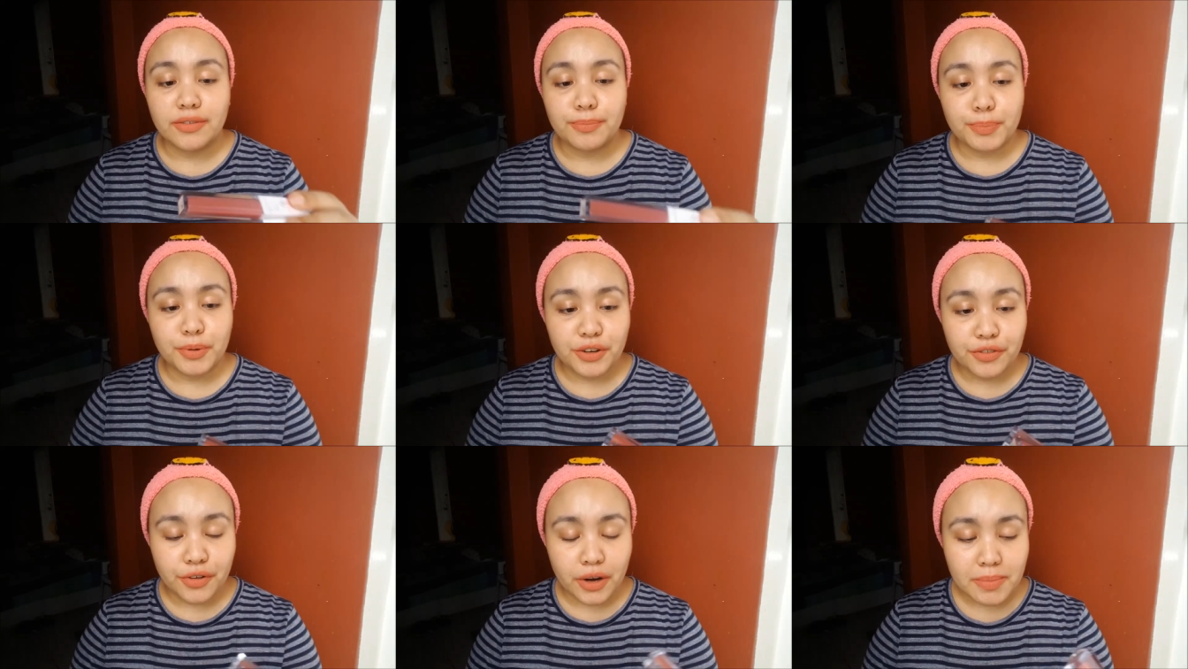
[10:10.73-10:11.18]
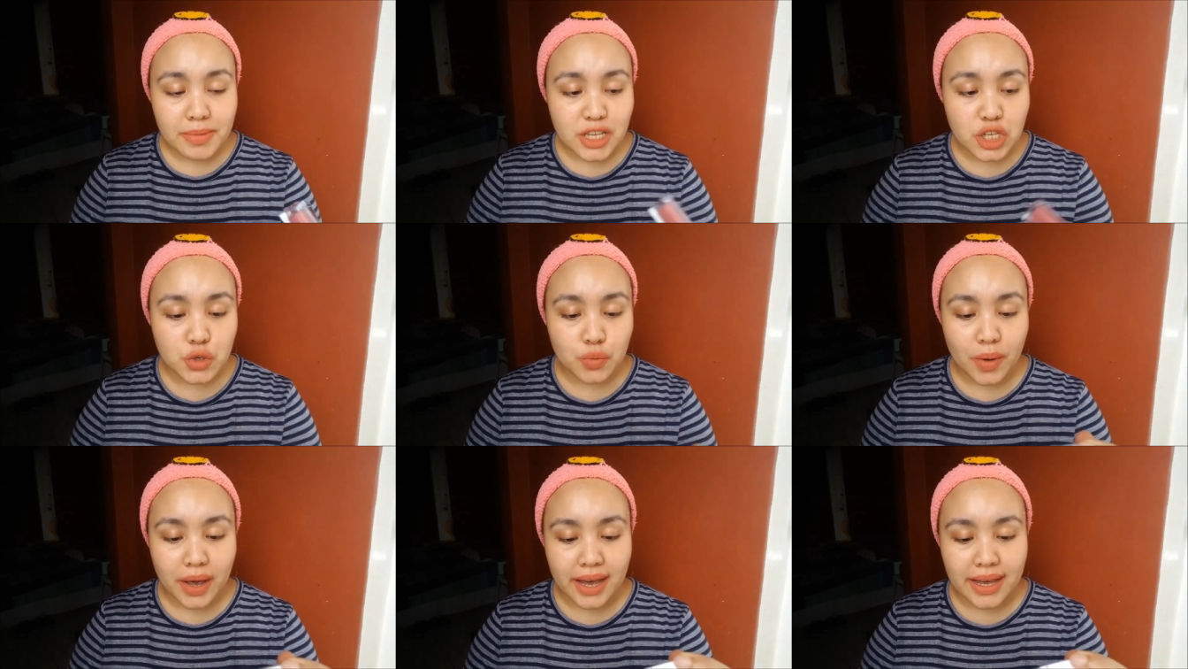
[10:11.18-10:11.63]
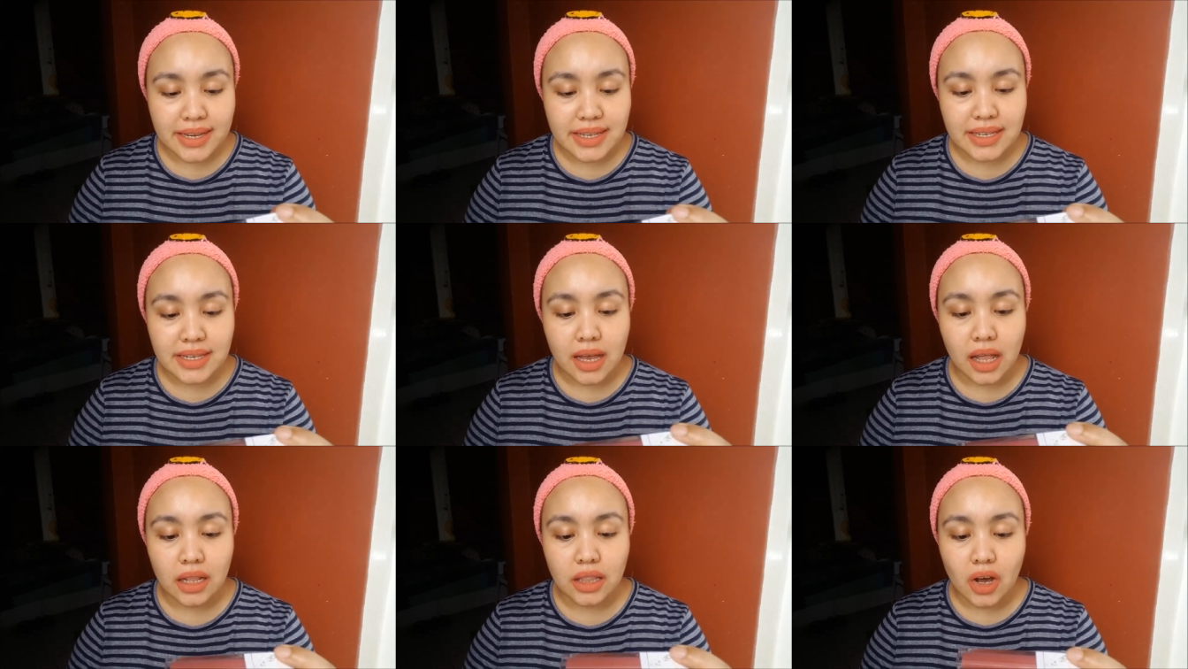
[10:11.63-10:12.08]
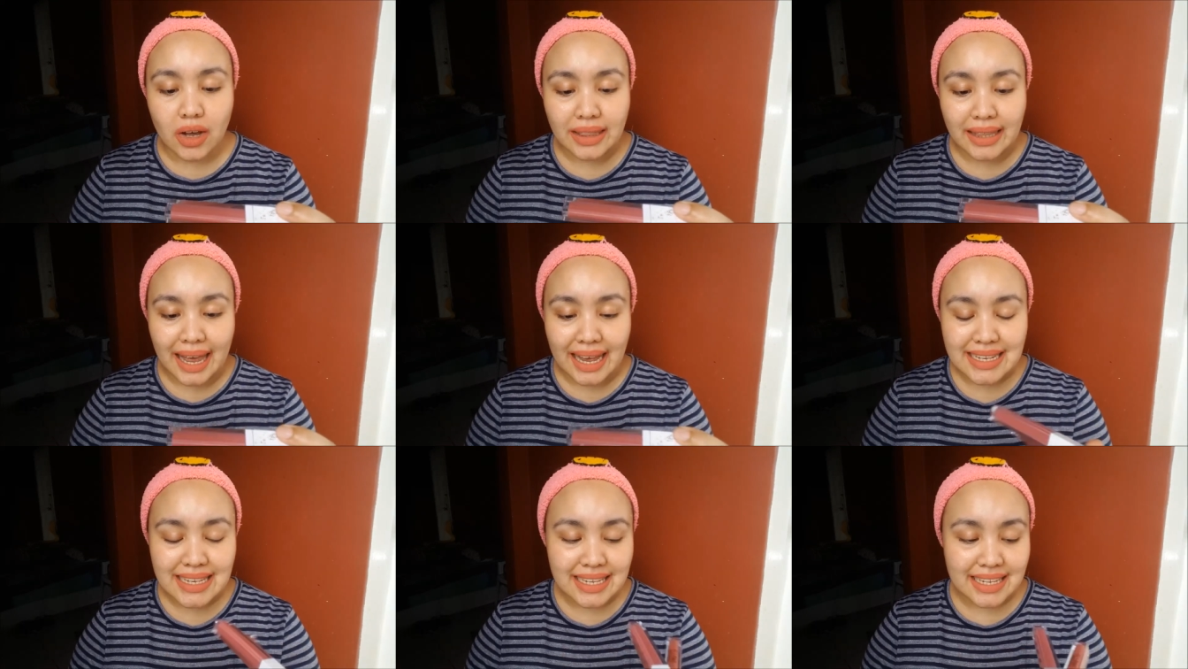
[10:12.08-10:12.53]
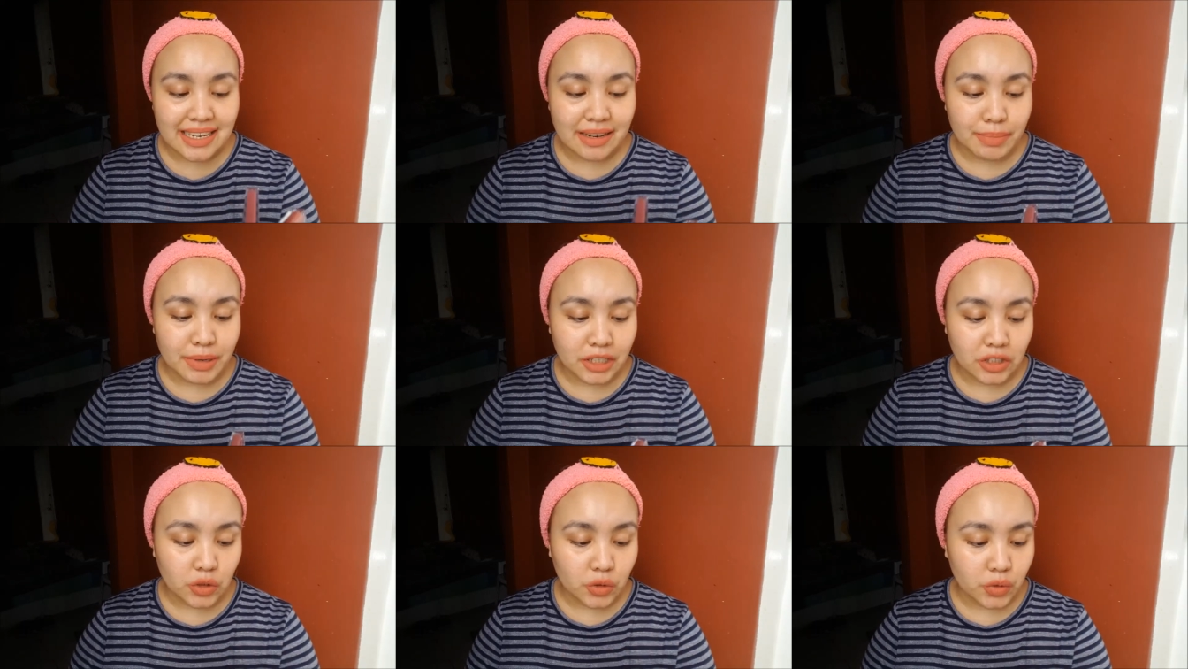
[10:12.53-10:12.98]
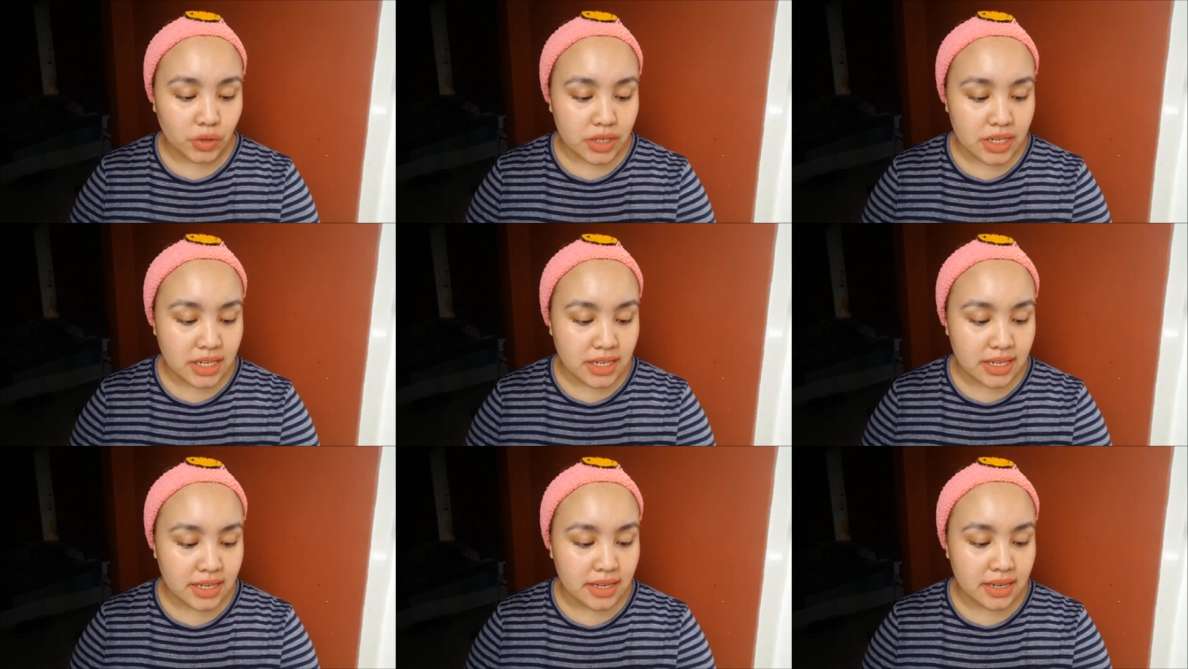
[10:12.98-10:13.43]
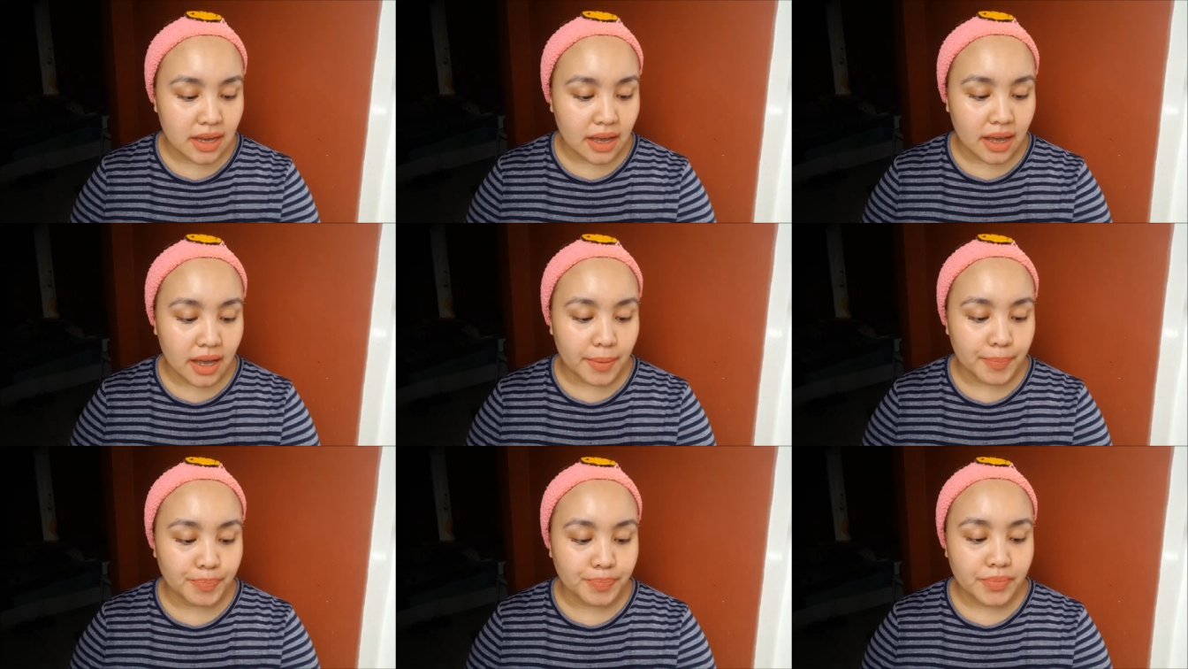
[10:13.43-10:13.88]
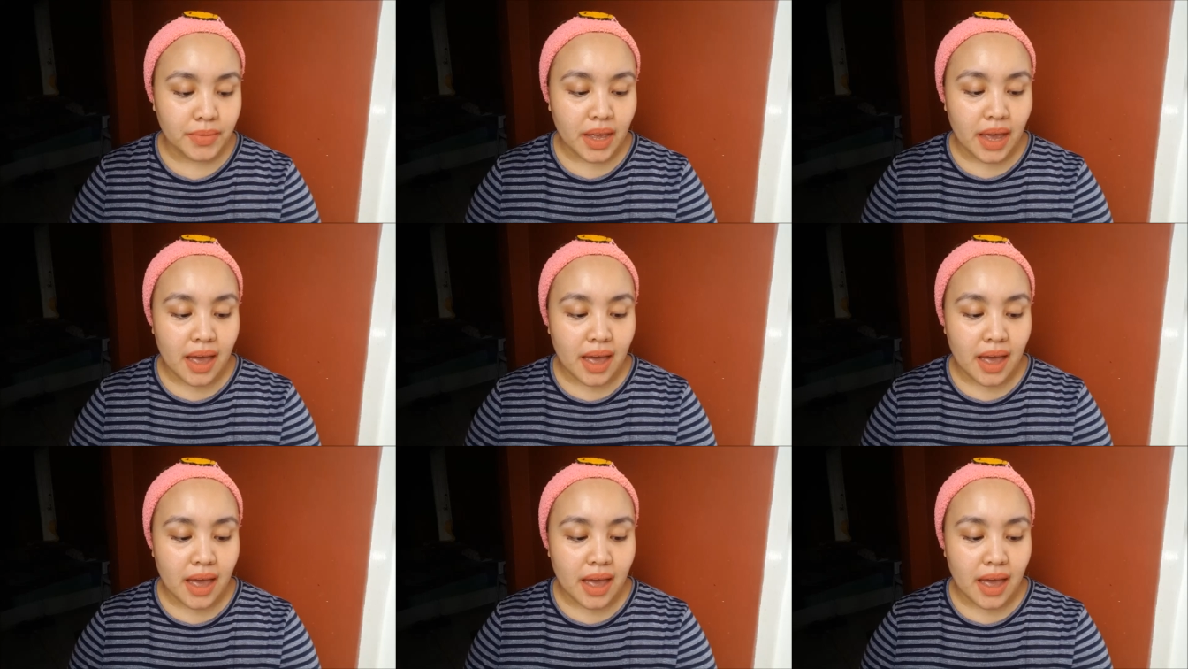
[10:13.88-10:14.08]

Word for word: Performance-wise, long-lasting naman tong si um,